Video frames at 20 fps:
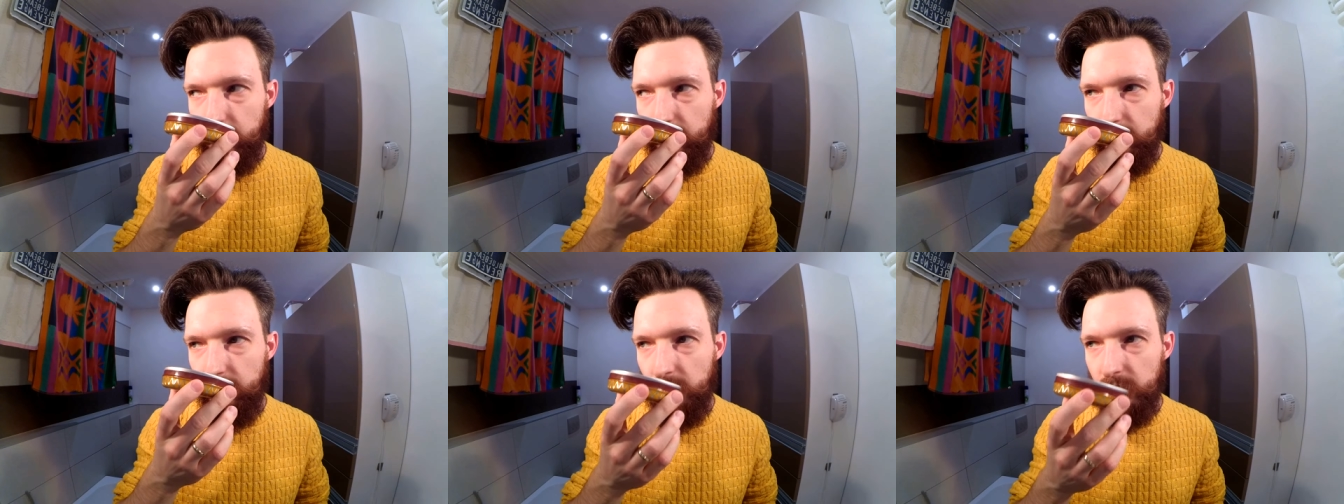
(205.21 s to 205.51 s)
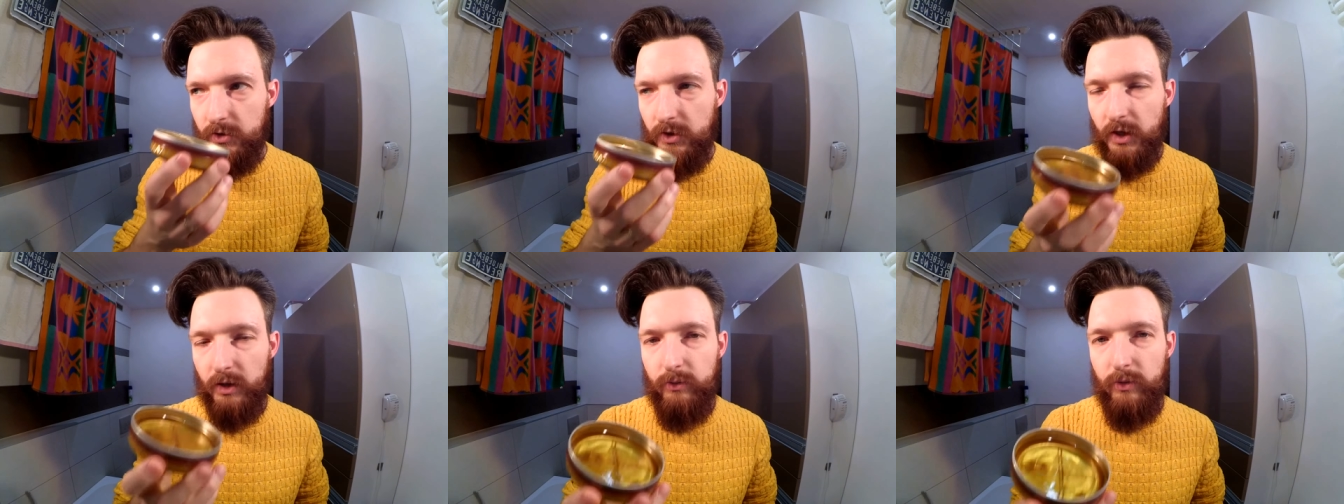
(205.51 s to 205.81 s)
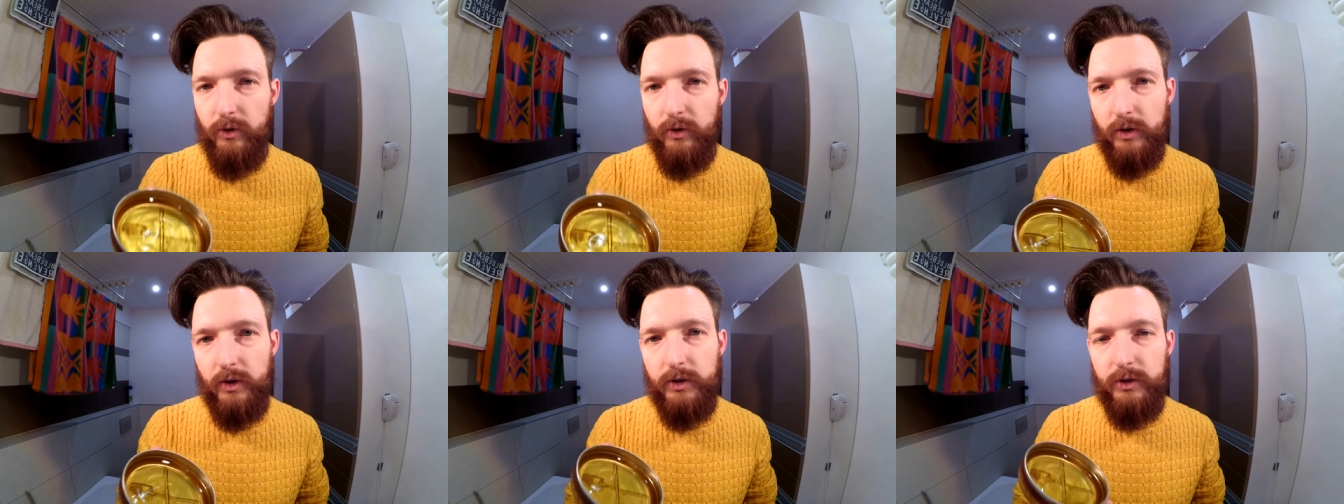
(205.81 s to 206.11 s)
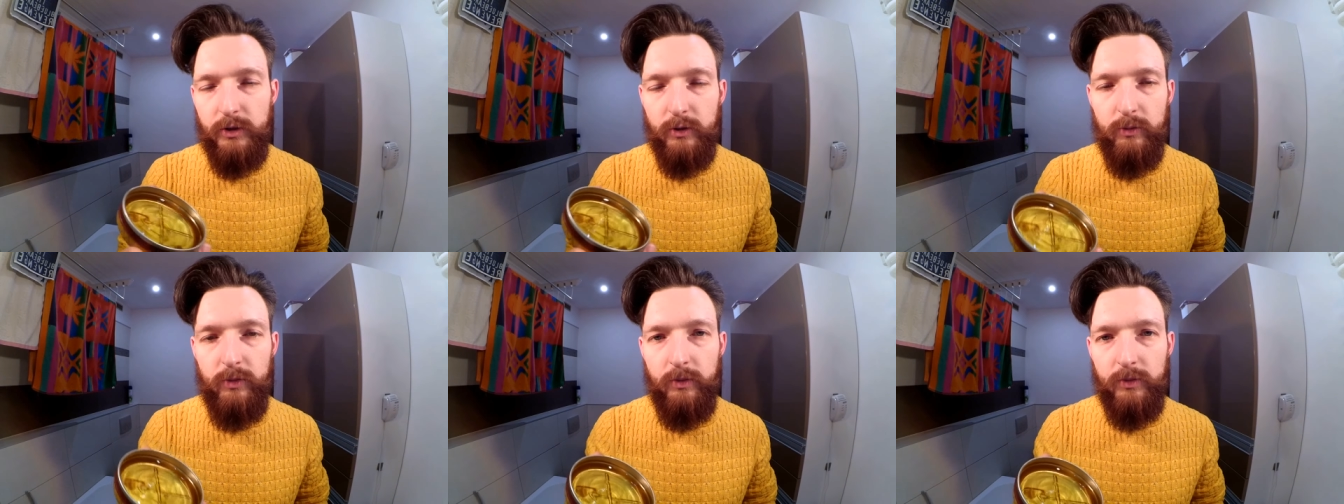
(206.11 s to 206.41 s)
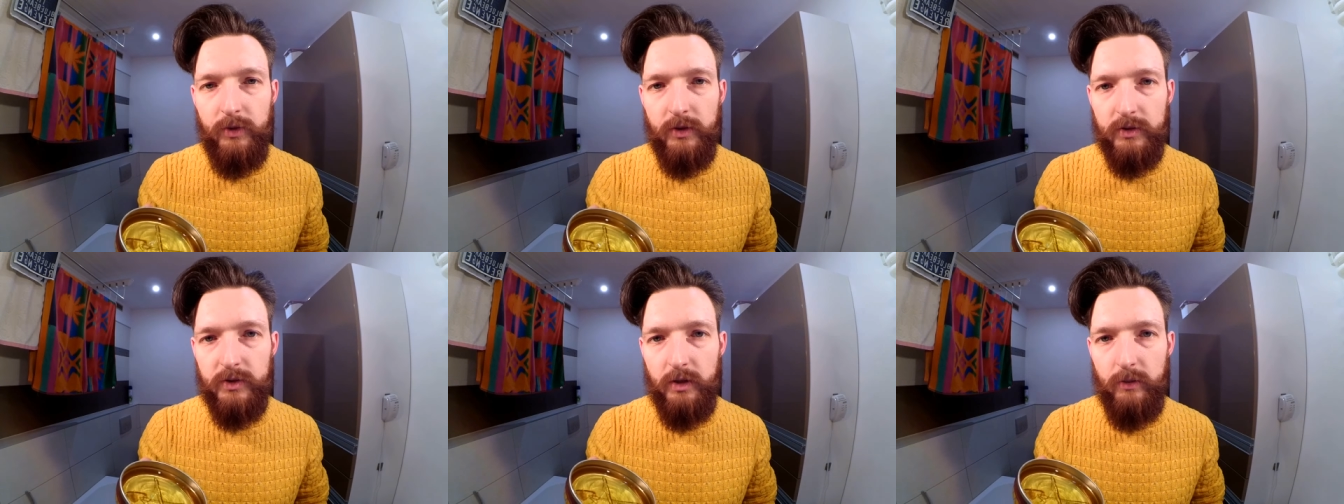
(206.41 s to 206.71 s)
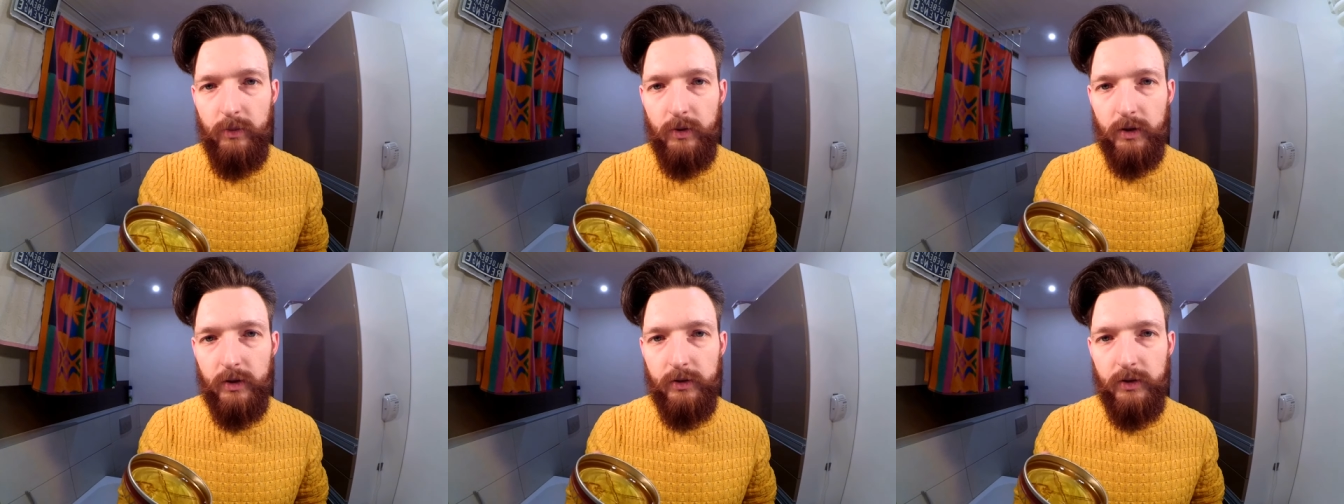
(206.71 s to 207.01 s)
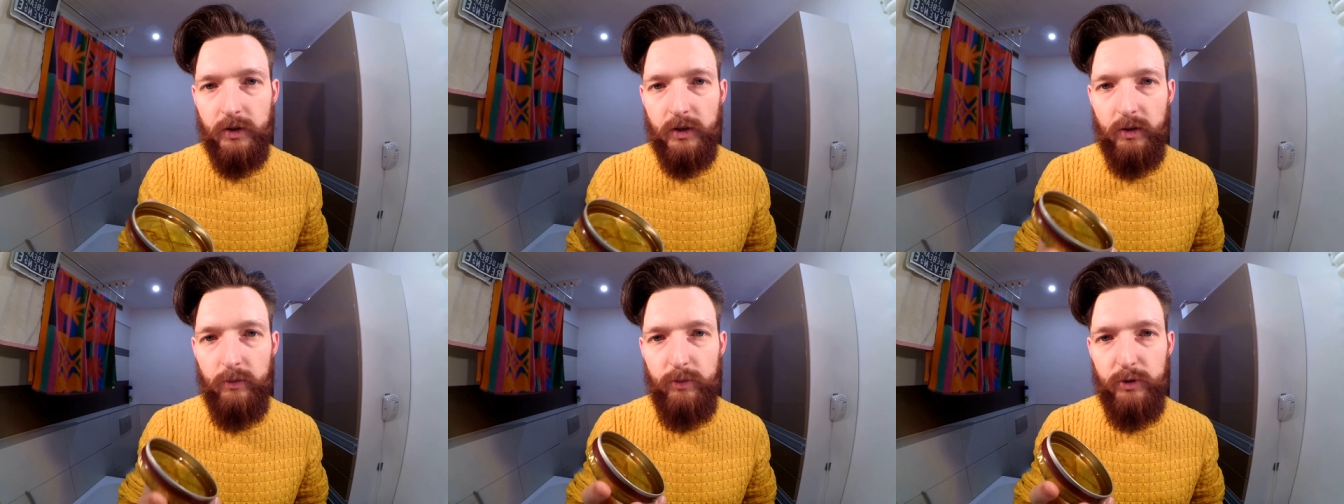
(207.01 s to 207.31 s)
więc tak określiłbym ten zapach,
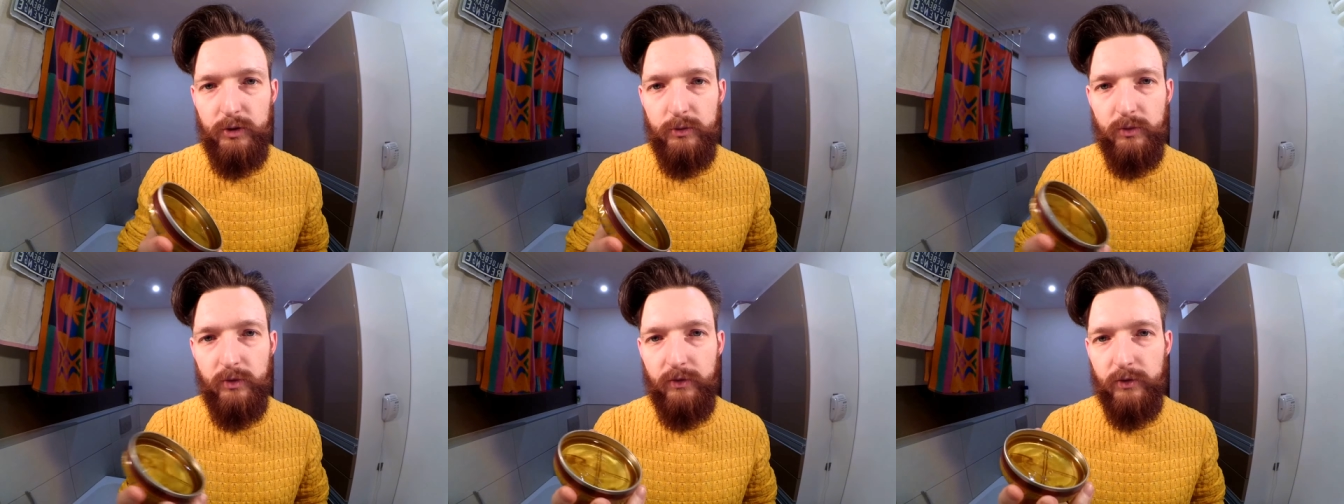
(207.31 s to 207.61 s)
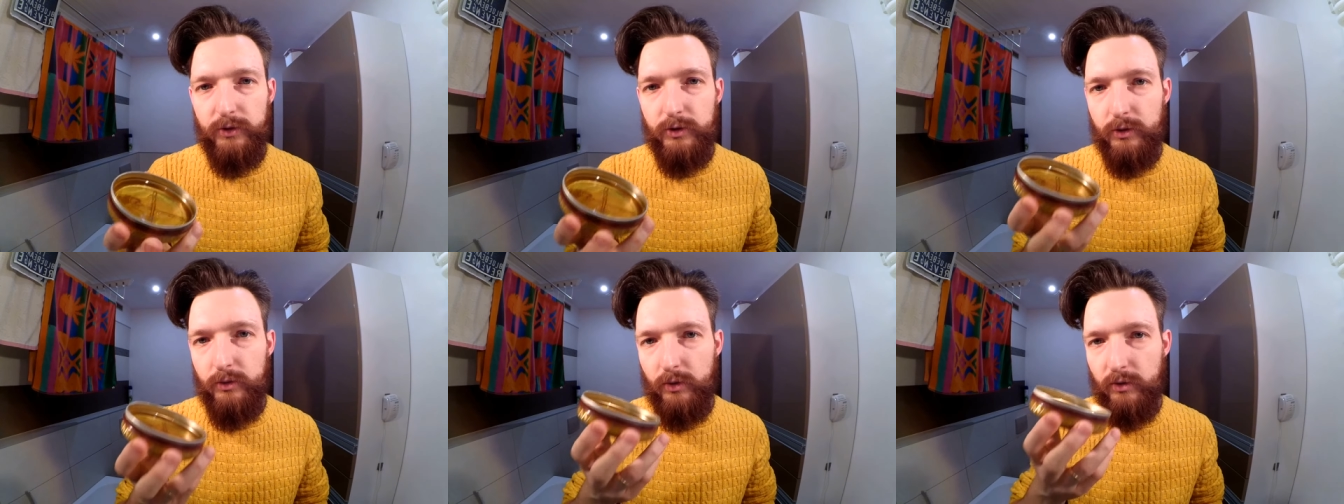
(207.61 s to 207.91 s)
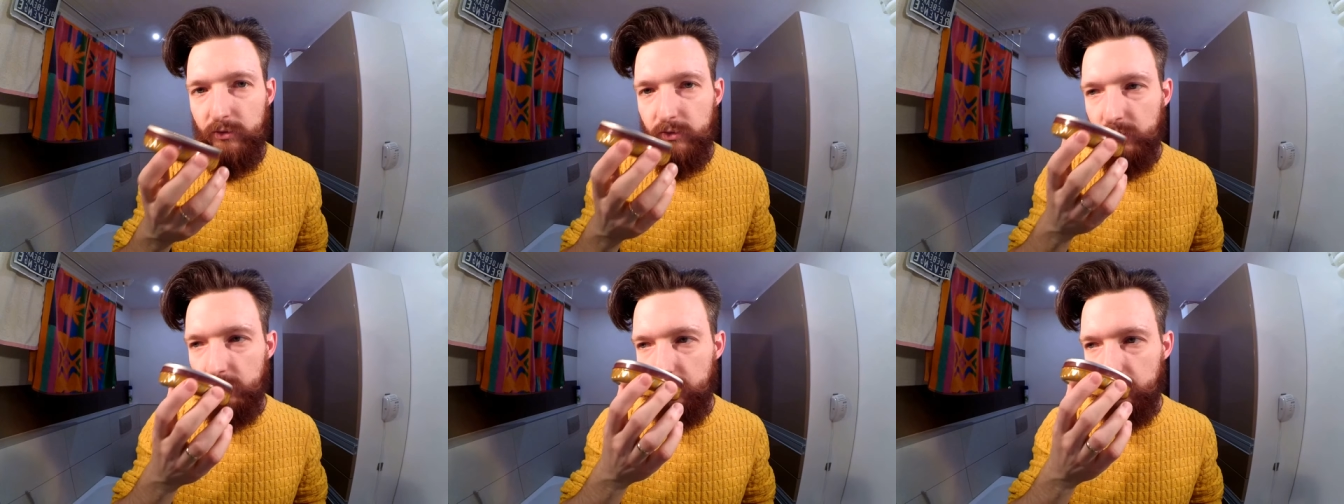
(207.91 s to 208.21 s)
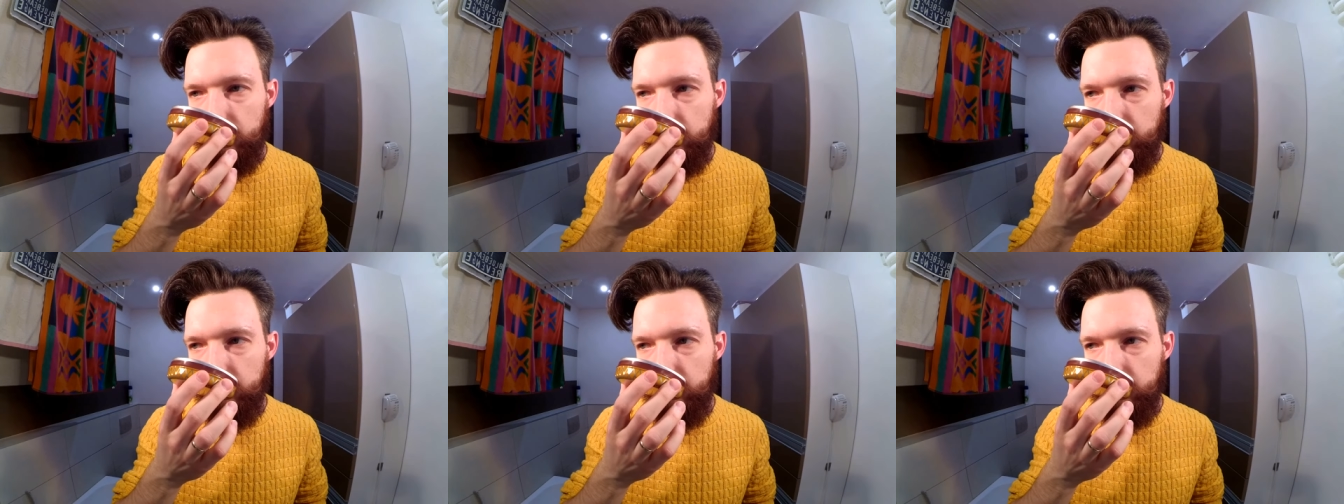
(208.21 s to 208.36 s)
taki piżmowo-ziołowy.